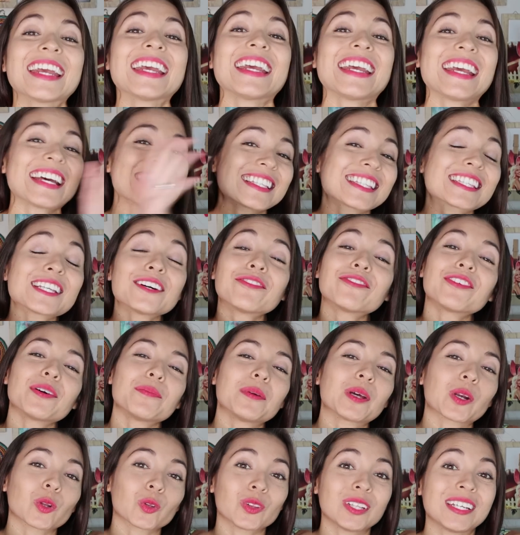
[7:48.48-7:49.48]
Y esta fue
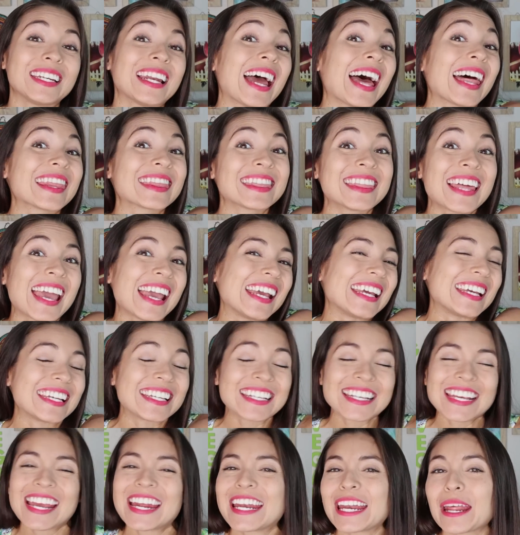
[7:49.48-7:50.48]
mi rutina de
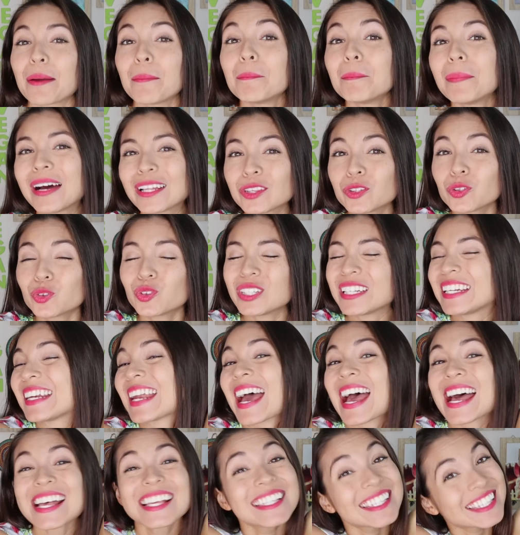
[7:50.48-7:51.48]
higiene
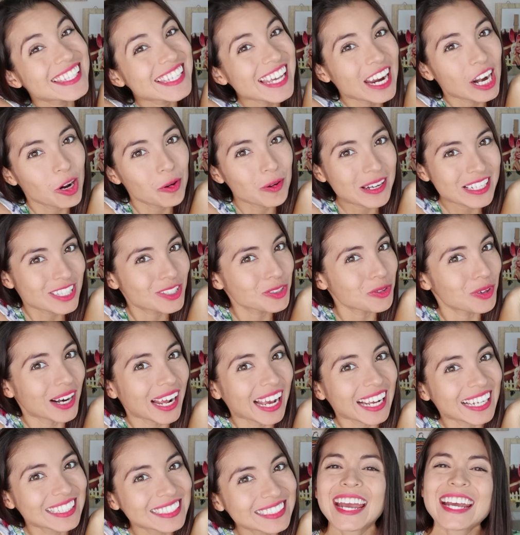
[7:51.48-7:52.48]
matutina cero basura.
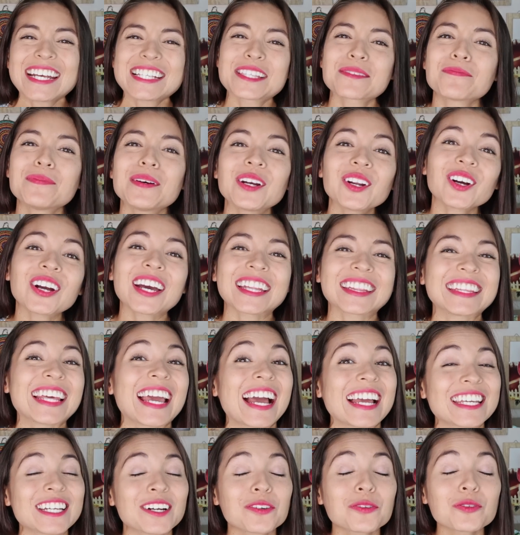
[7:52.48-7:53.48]
Espero que te
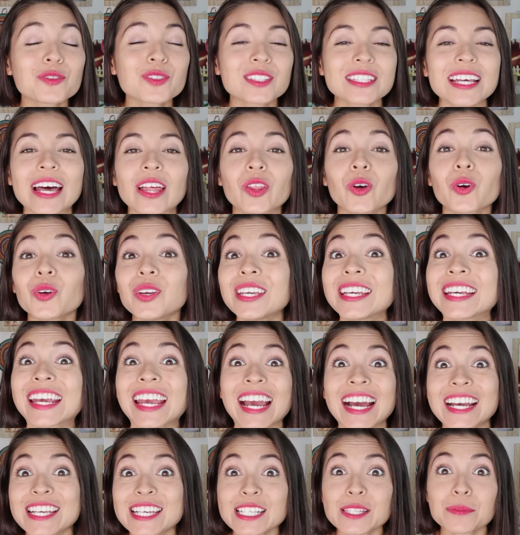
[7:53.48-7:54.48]
haya gustado y
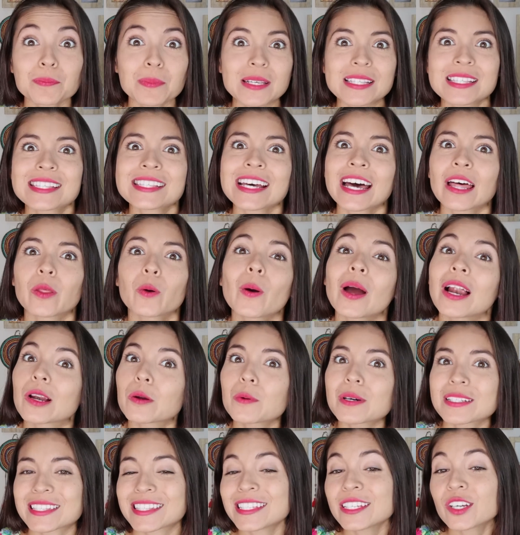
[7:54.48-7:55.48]
que hayas pensado
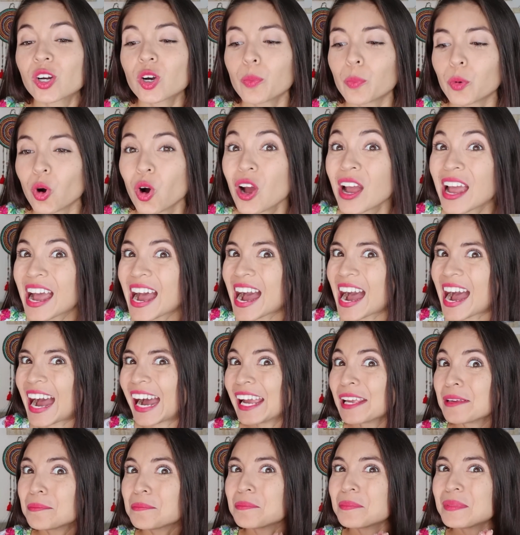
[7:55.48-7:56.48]
algo así como,
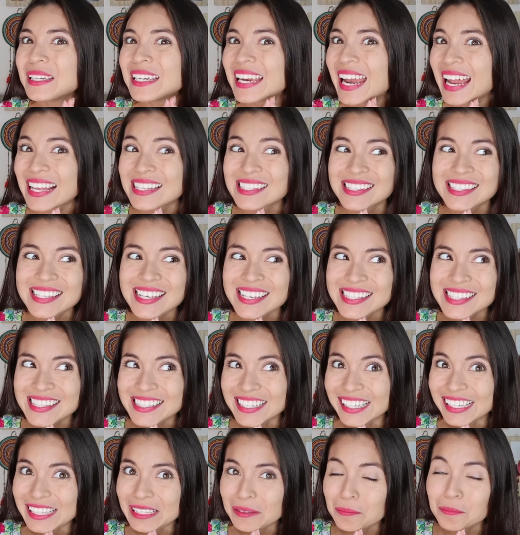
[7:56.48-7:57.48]
ay mira, si es
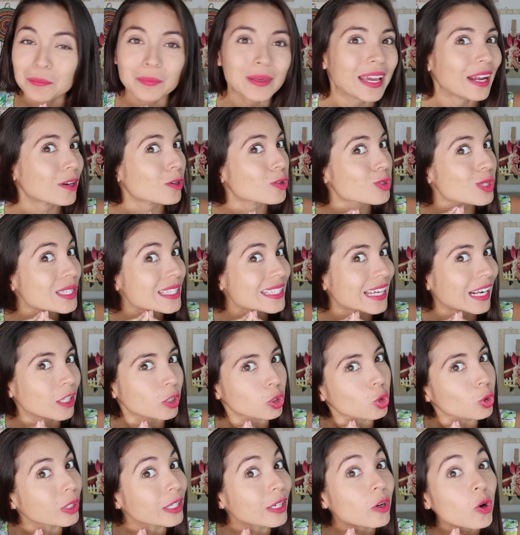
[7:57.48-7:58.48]
limpia, no se
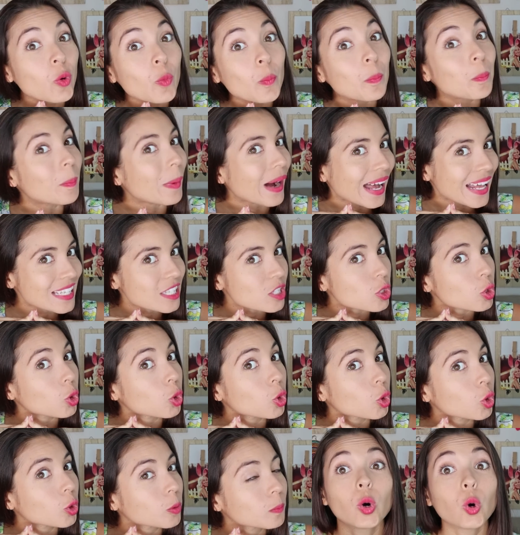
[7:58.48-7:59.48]
saltó ningún paso
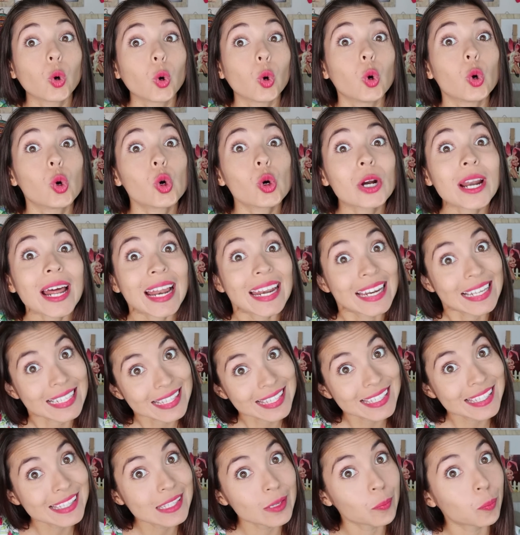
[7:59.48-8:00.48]
órale,
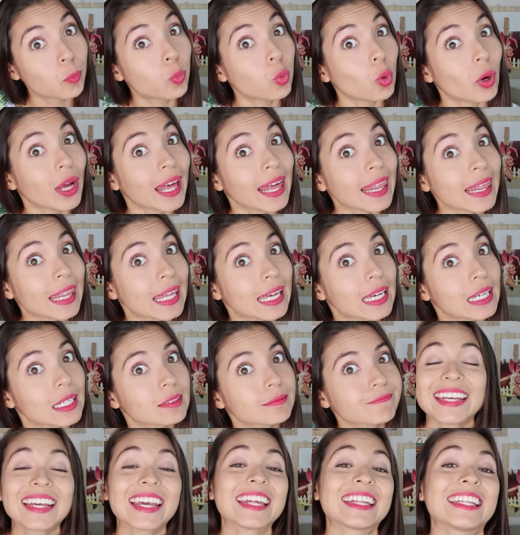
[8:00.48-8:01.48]
sí se puede.
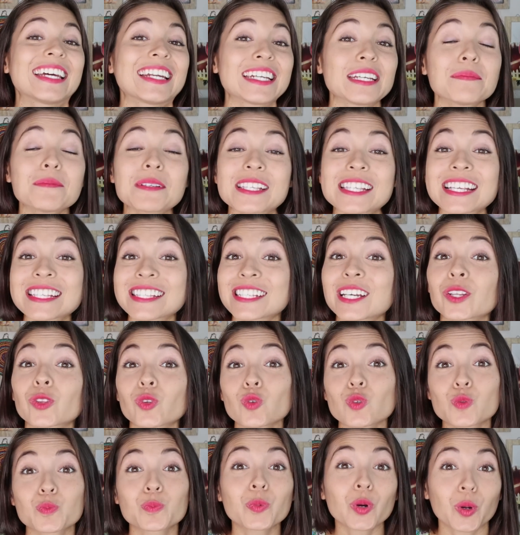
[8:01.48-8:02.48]
Y que te animes a hacer
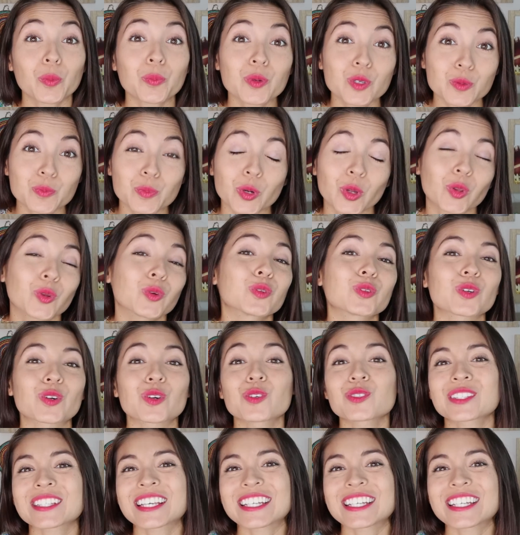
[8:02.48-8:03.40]
tus propios productos, los